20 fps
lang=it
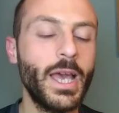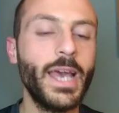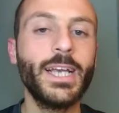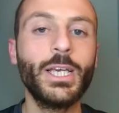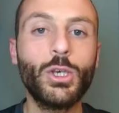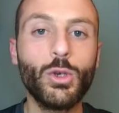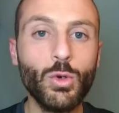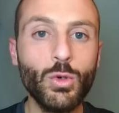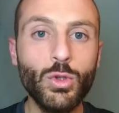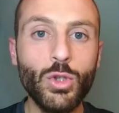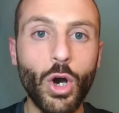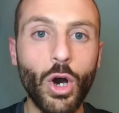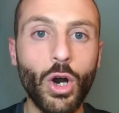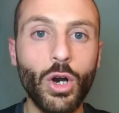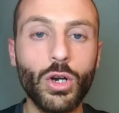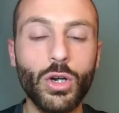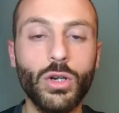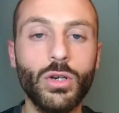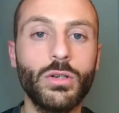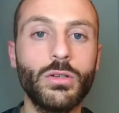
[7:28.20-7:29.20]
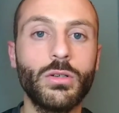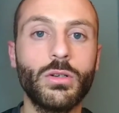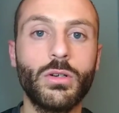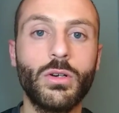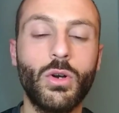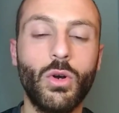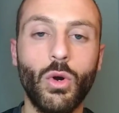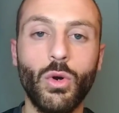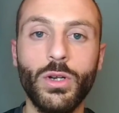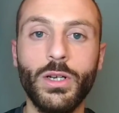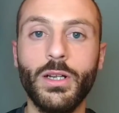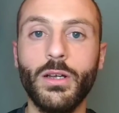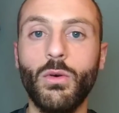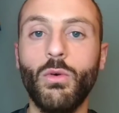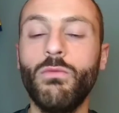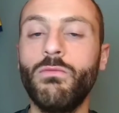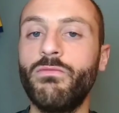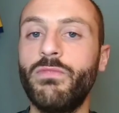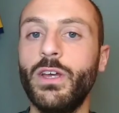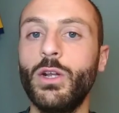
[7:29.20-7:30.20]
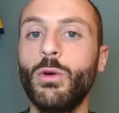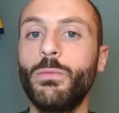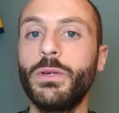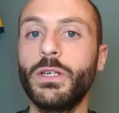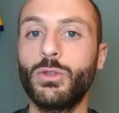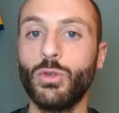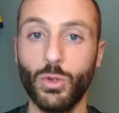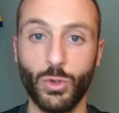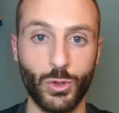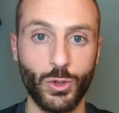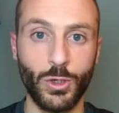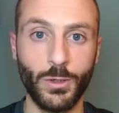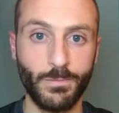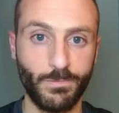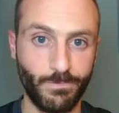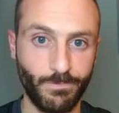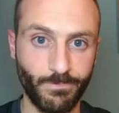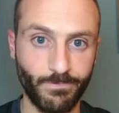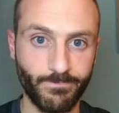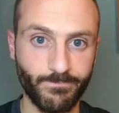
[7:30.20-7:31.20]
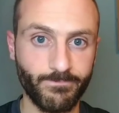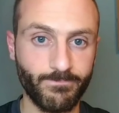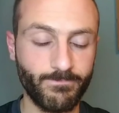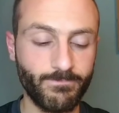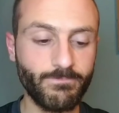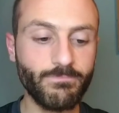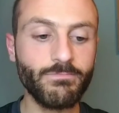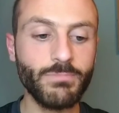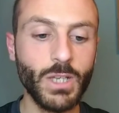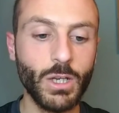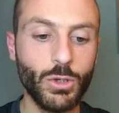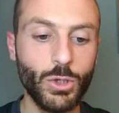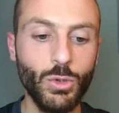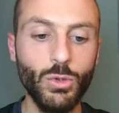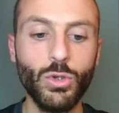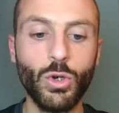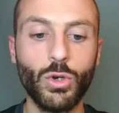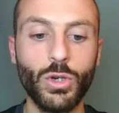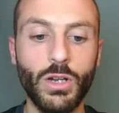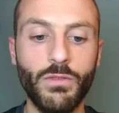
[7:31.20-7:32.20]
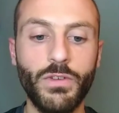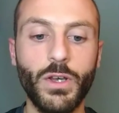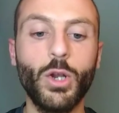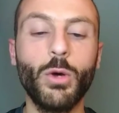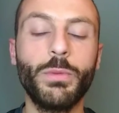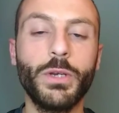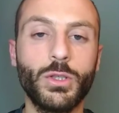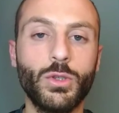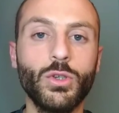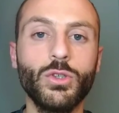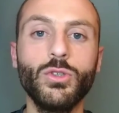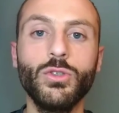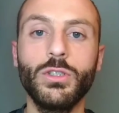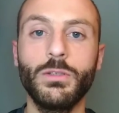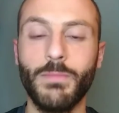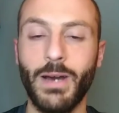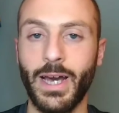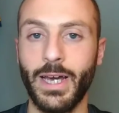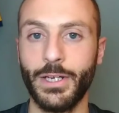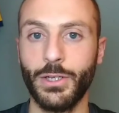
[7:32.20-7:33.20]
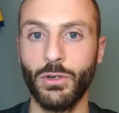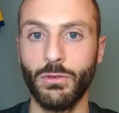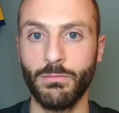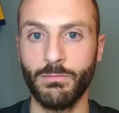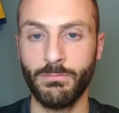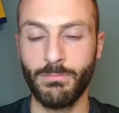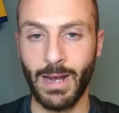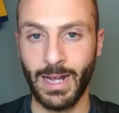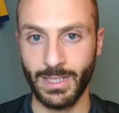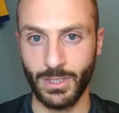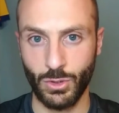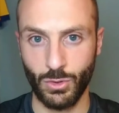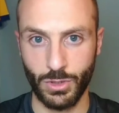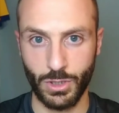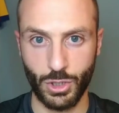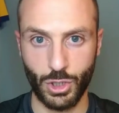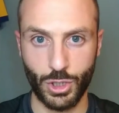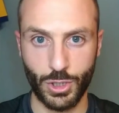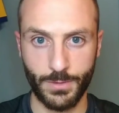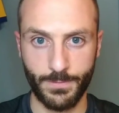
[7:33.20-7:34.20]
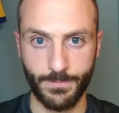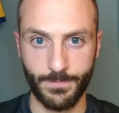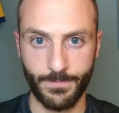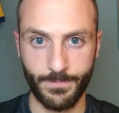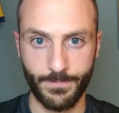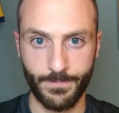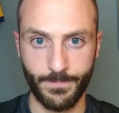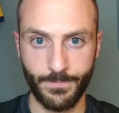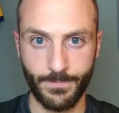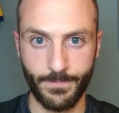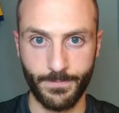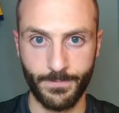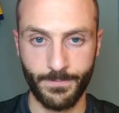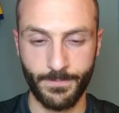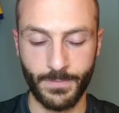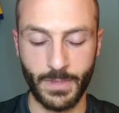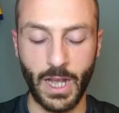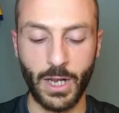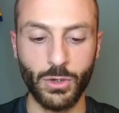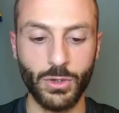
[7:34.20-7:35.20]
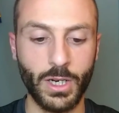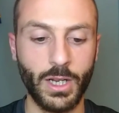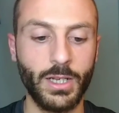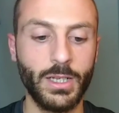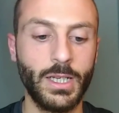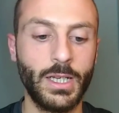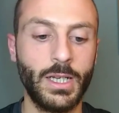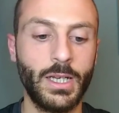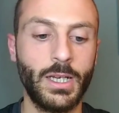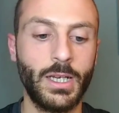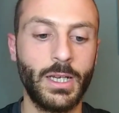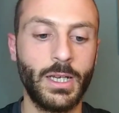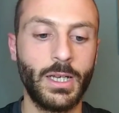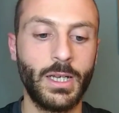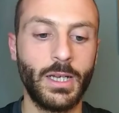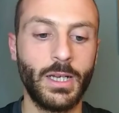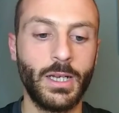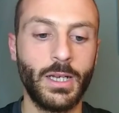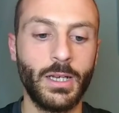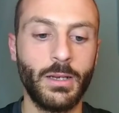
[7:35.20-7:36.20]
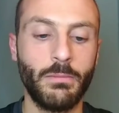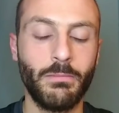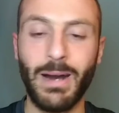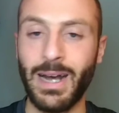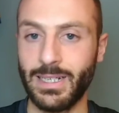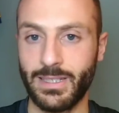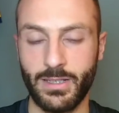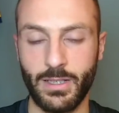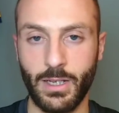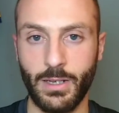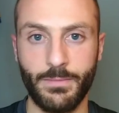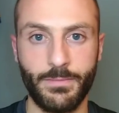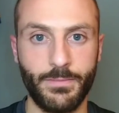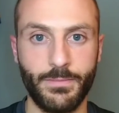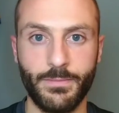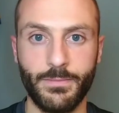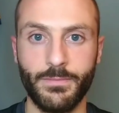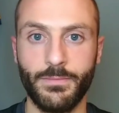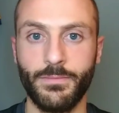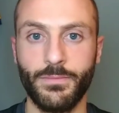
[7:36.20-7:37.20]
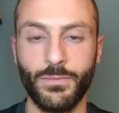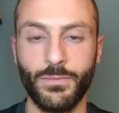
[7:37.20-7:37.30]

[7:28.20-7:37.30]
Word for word: E chiudo con un velo pietoso. Chiudo con il velo pietoso di Mario Manzukic. Allora, basta.